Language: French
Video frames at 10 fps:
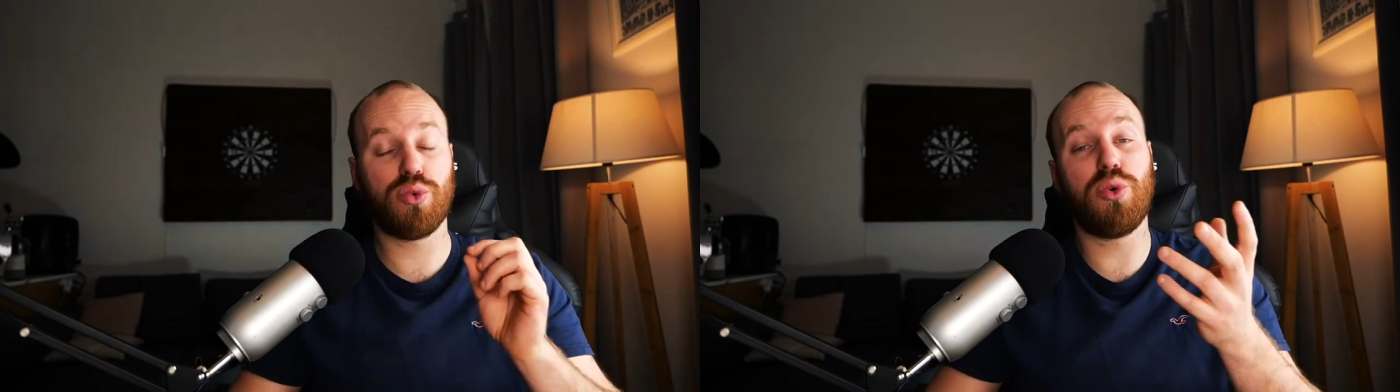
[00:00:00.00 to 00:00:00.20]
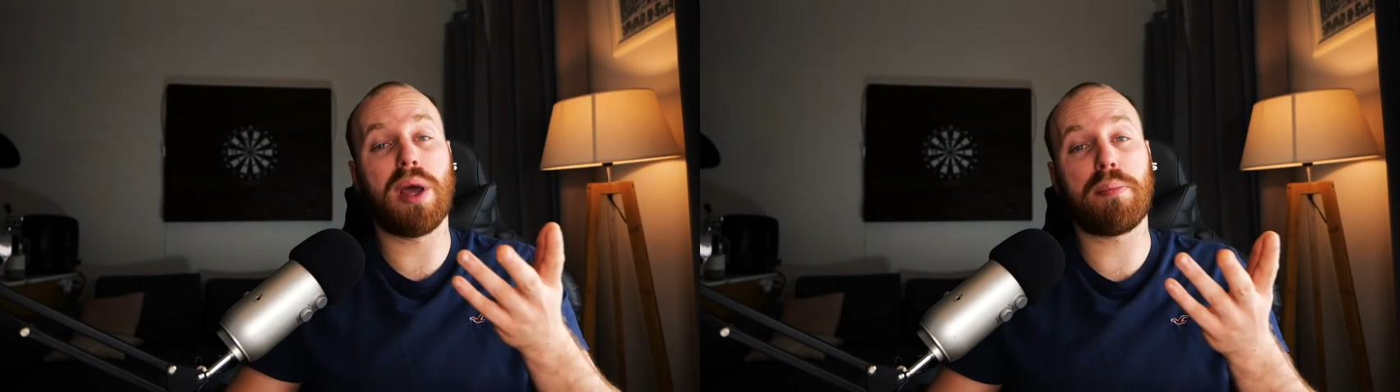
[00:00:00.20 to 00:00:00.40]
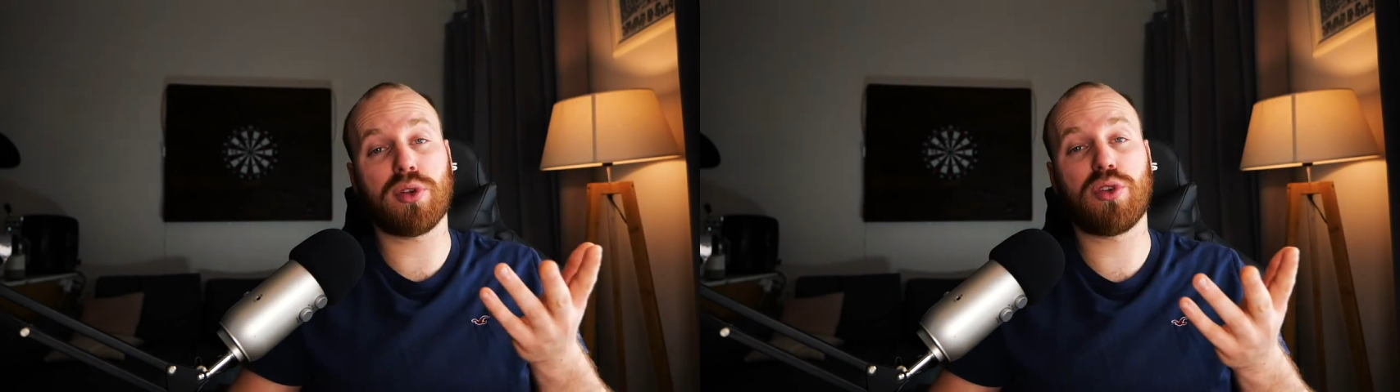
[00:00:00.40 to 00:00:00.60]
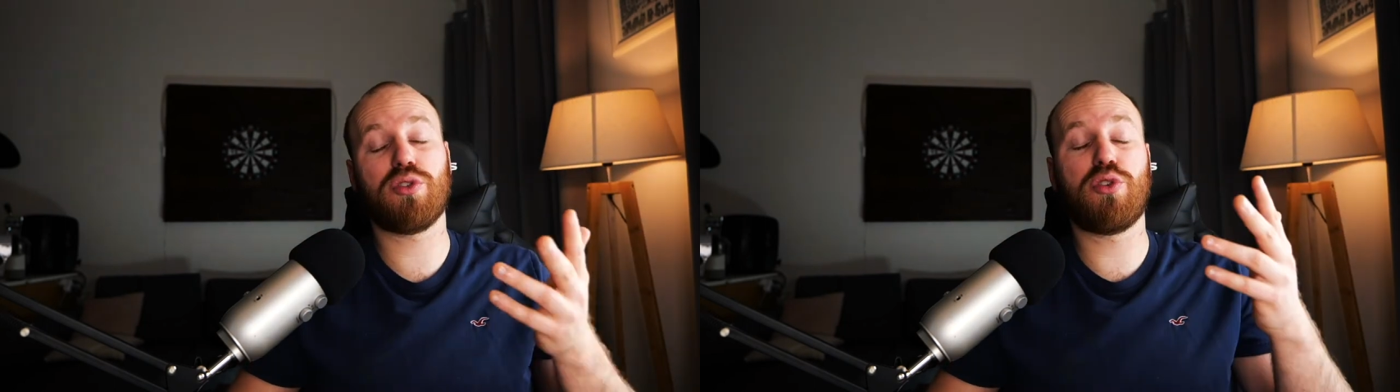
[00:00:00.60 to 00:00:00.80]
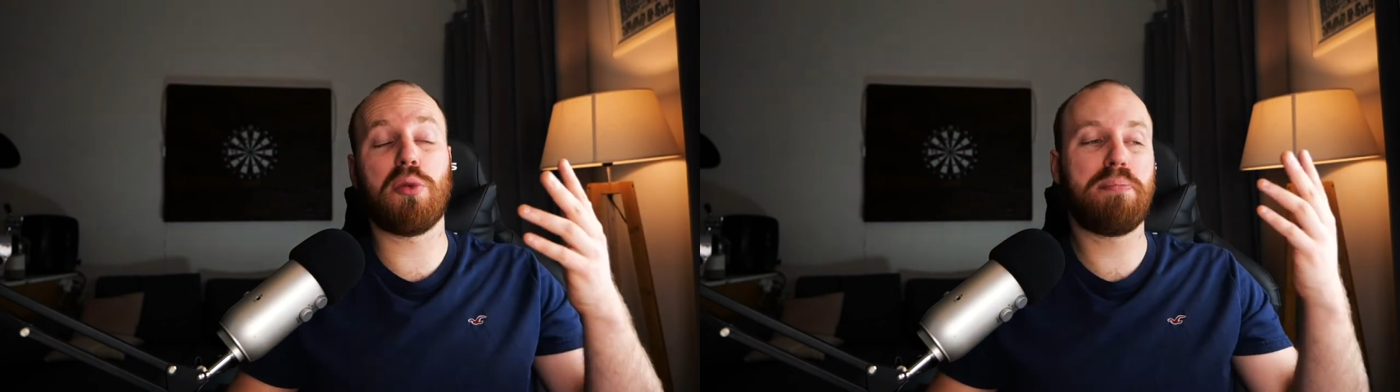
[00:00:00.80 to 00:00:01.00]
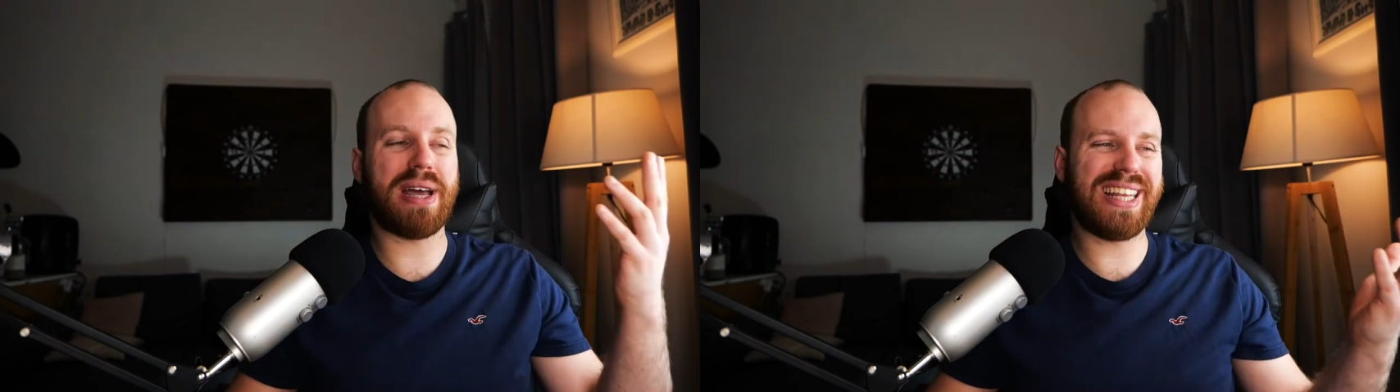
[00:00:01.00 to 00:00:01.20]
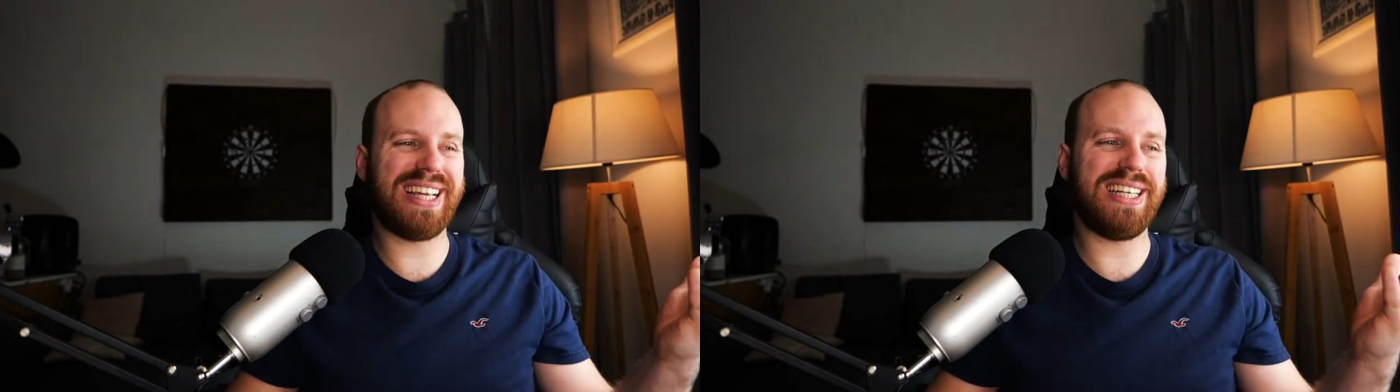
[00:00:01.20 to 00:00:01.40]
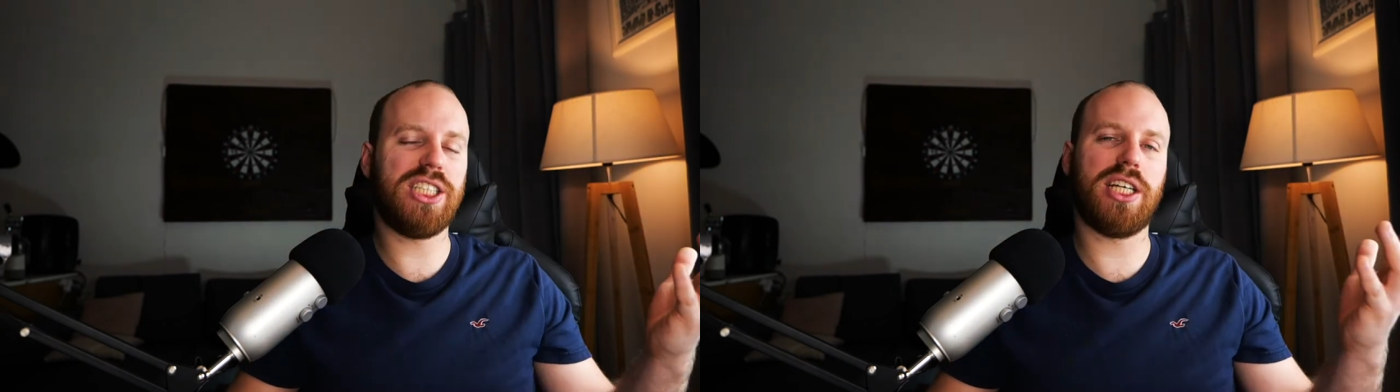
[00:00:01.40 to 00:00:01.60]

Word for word: D'où l'importance de ne pas négliger